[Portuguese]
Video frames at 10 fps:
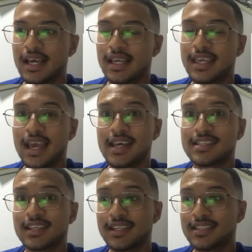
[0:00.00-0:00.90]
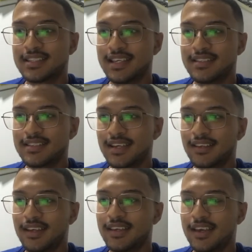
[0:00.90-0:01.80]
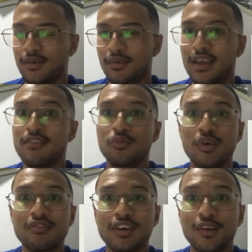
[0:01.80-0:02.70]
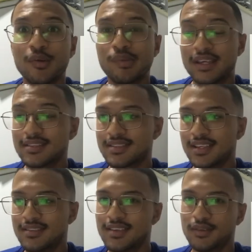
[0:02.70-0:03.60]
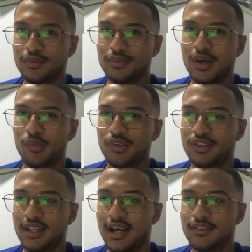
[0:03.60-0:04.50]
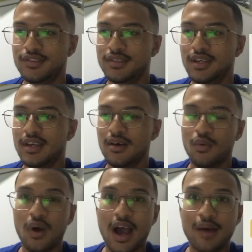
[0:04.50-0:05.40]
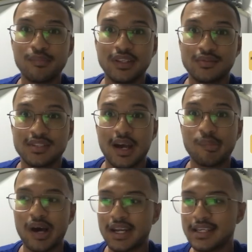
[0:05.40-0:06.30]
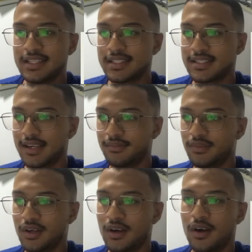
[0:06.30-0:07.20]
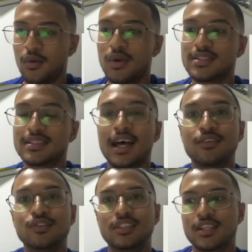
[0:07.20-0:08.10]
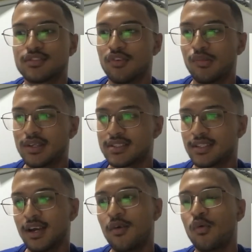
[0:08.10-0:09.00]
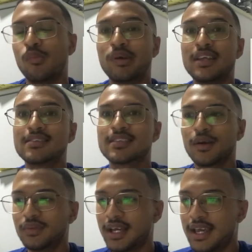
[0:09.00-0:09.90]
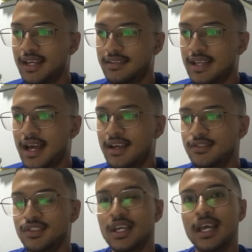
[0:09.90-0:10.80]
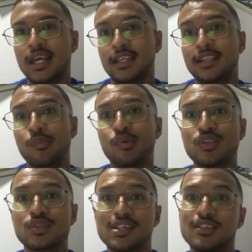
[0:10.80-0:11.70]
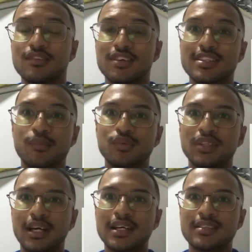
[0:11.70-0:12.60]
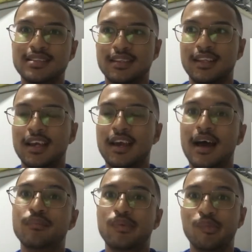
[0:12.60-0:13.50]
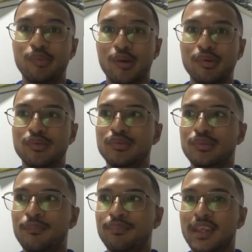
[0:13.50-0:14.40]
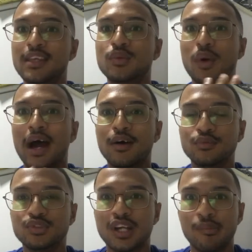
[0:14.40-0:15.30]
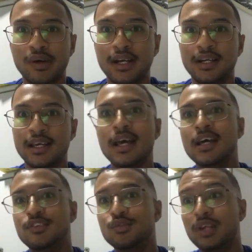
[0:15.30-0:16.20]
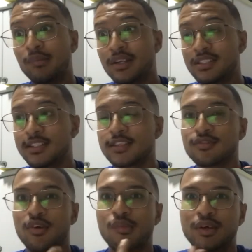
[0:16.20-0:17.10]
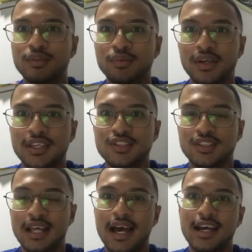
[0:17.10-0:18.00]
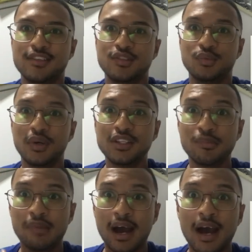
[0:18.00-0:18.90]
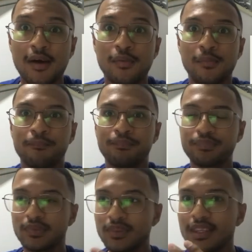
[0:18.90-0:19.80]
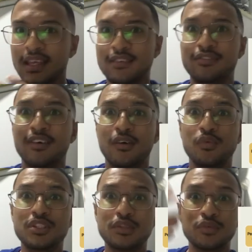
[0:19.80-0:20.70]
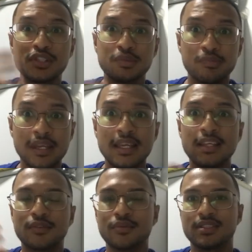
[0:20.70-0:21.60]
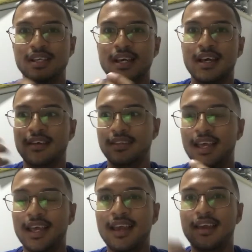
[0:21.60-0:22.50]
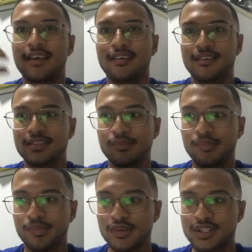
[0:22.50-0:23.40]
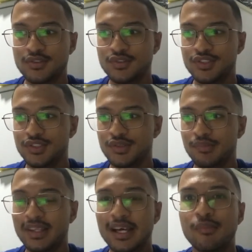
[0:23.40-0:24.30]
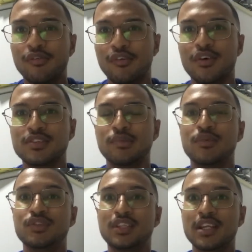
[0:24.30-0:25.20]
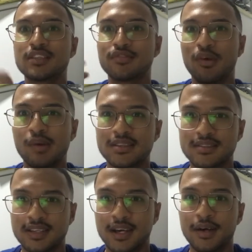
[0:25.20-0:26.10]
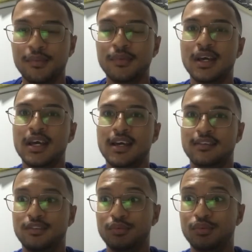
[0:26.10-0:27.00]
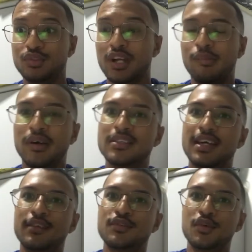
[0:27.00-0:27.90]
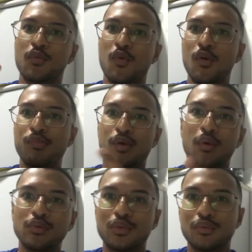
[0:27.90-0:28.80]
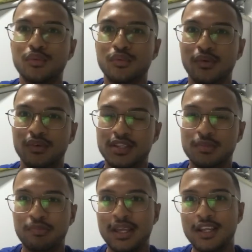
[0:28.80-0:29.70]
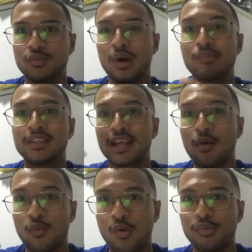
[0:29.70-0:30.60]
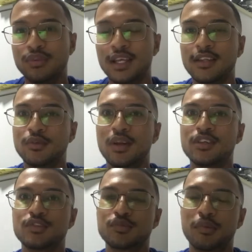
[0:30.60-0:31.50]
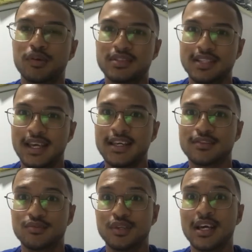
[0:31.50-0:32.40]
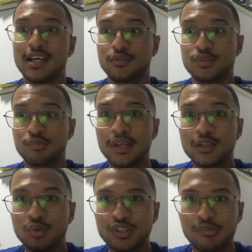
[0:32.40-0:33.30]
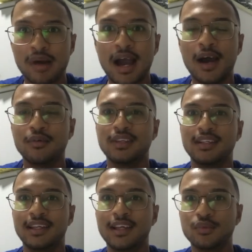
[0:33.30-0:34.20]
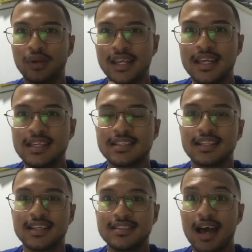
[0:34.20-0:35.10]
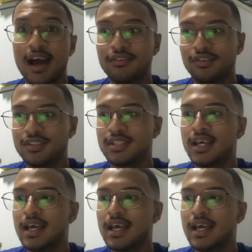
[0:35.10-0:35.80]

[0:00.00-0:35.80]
que é essa essência, né? Que é o, o envelope, é a essência do, da humanidade. O hábitos é a aparência, o estado de transformação, compreensão da realidade. Então, por isso que a gente vê essa mudança, né? o próprio ritual do xamã, de o xamã se transforma numa entidade, num animal, os, os espíritos, né? Esse processo de metamorfose mesmo, de transformação do, do xamã sair do seu corpo e outro espírito habitar o corpo dele durante os processos, do espírito animal, né, da natureza, das árvores.